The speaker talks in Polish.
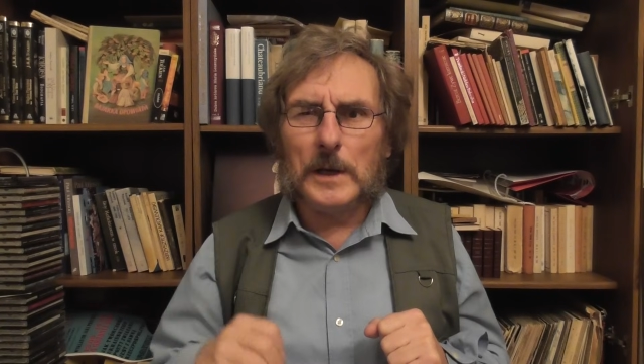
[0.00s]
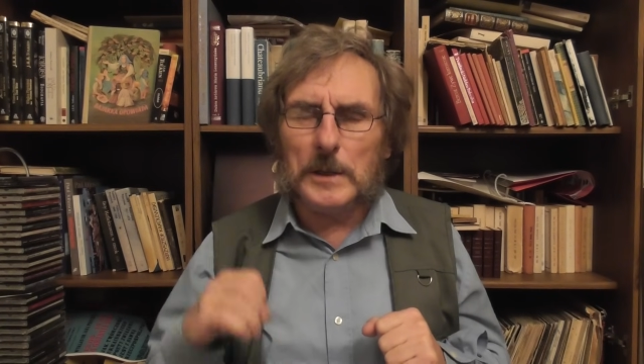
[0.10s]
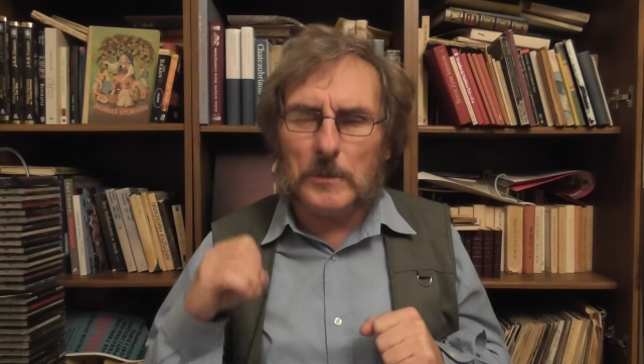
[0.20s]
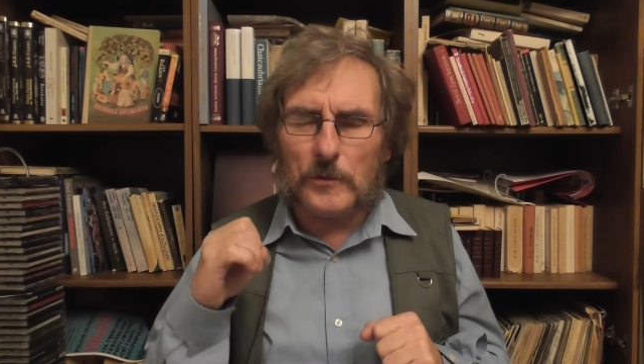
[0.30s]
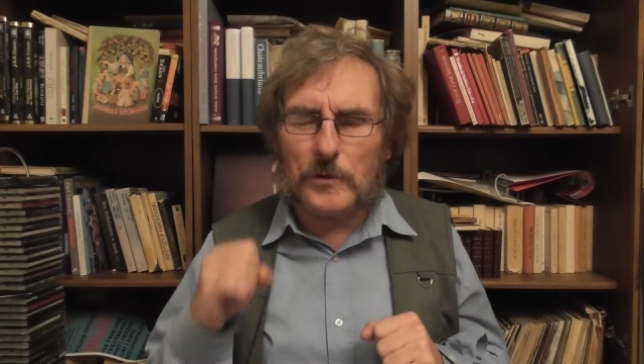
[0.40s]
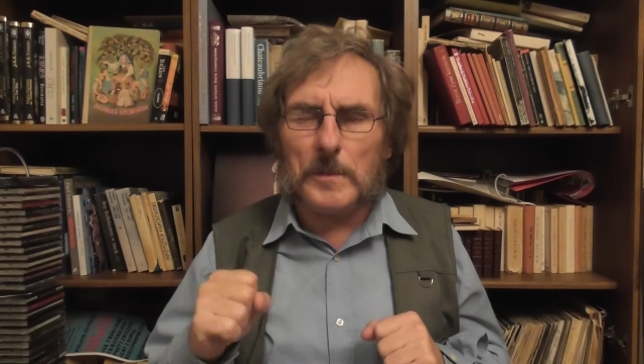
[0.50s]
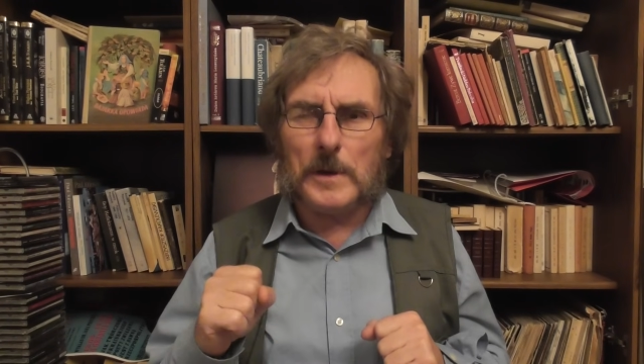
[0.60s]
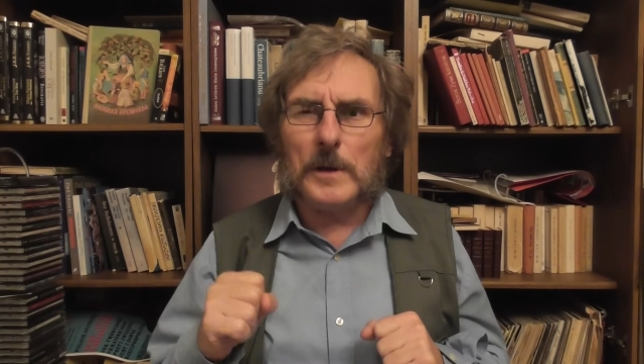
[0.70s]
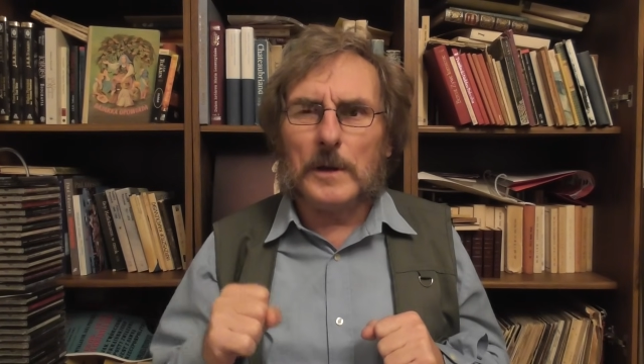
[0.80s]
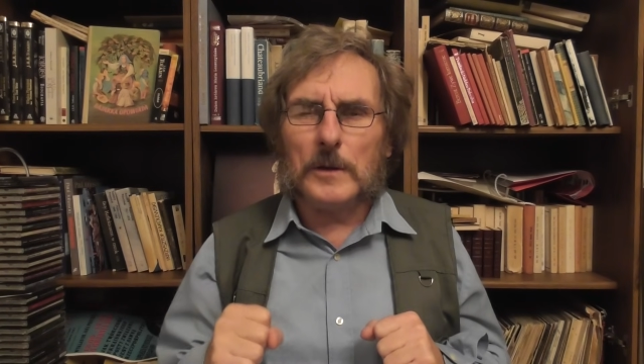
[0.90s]
i
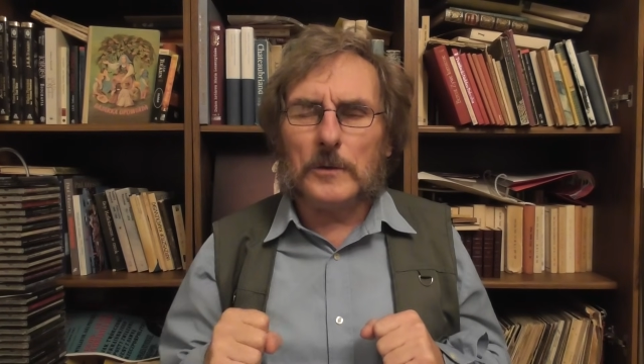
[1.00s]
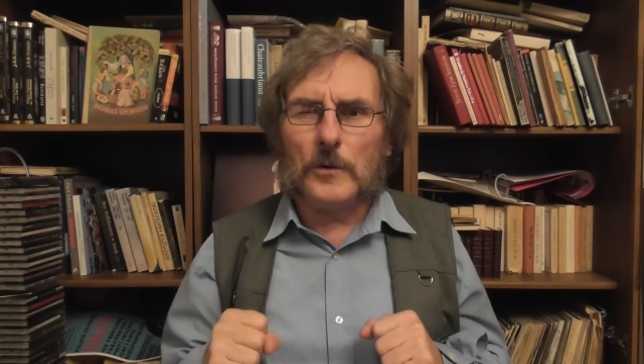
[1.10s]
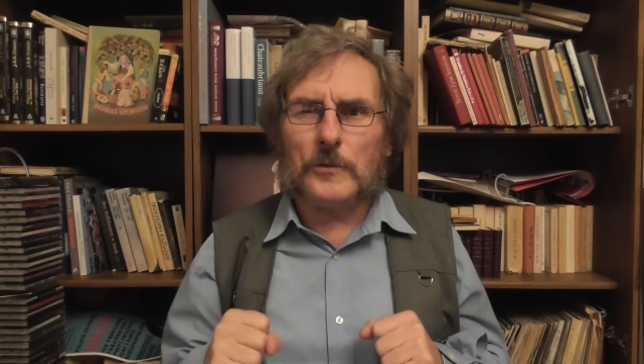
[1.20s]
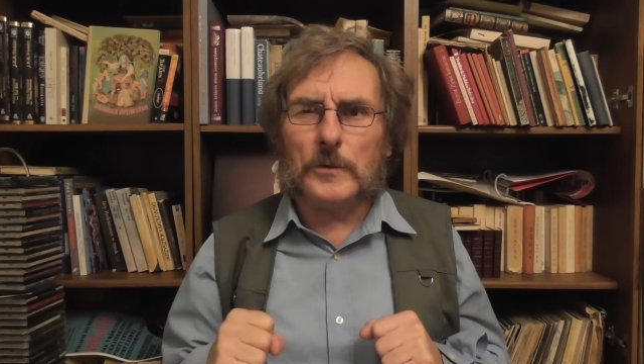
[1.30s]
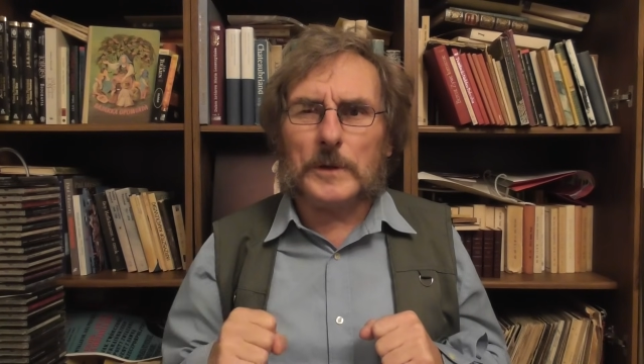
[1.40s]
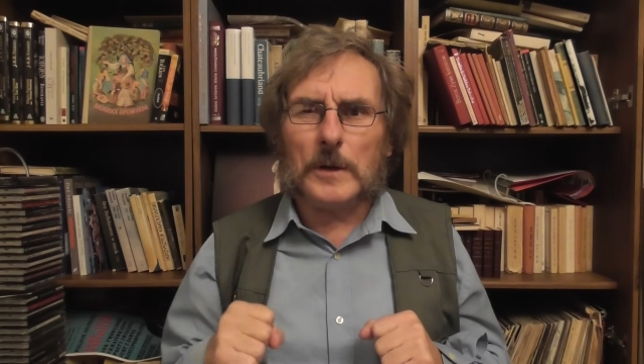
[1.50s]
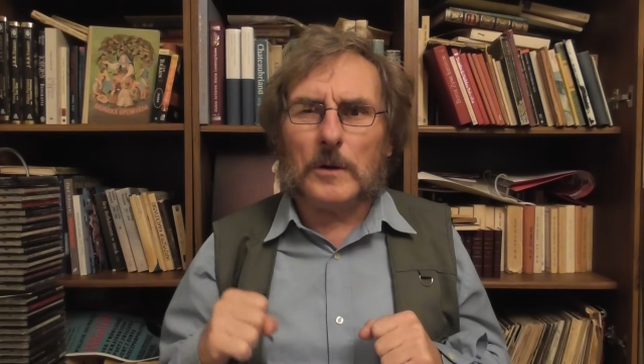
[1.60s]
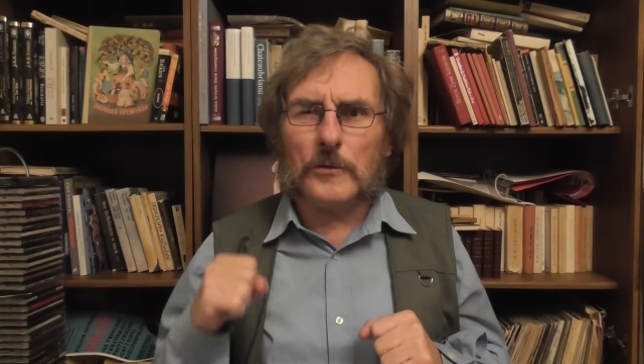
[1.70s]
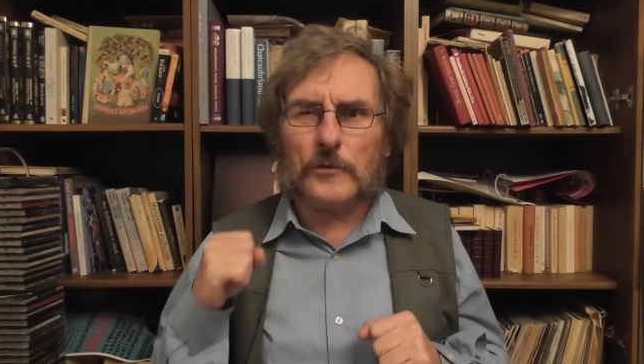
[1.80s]
musimy dojść do tego,